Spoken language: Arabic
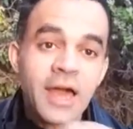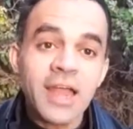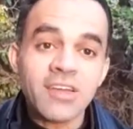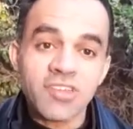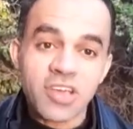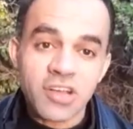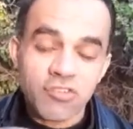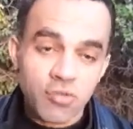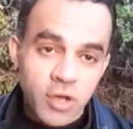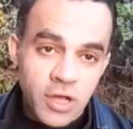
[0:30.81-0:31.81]
على
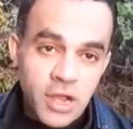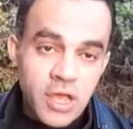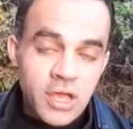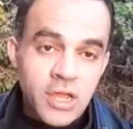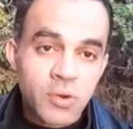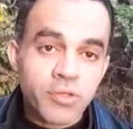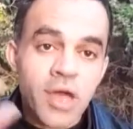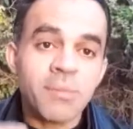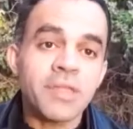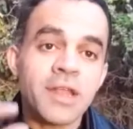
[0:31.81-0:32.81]
شكل سؤال لانه
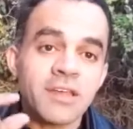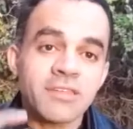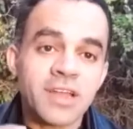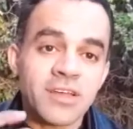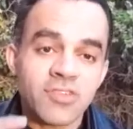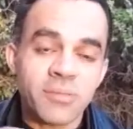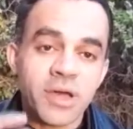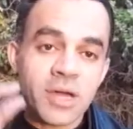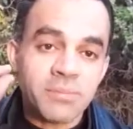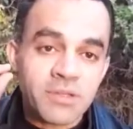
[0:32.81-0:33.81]
دائما الاسئله يا
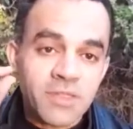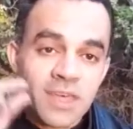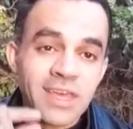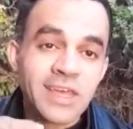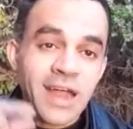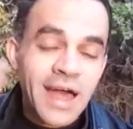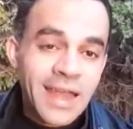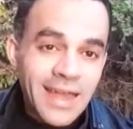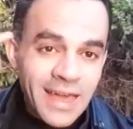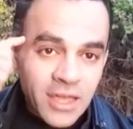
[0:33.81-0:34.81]
جماعه بتثير
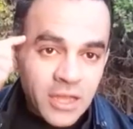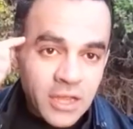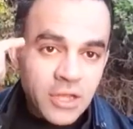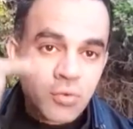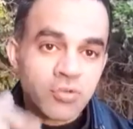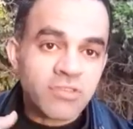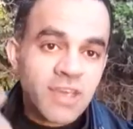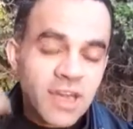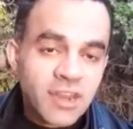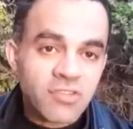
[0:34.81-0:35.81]
العقل انه
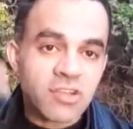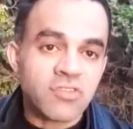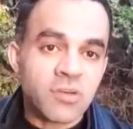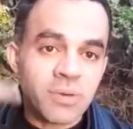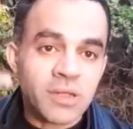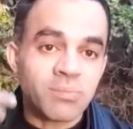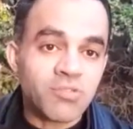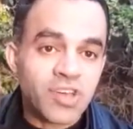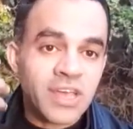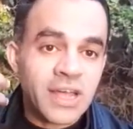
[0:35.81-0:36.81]
يستخرج الاجابات
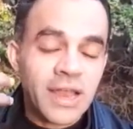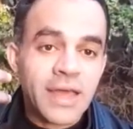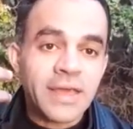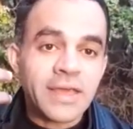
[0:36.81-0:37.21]
بشكل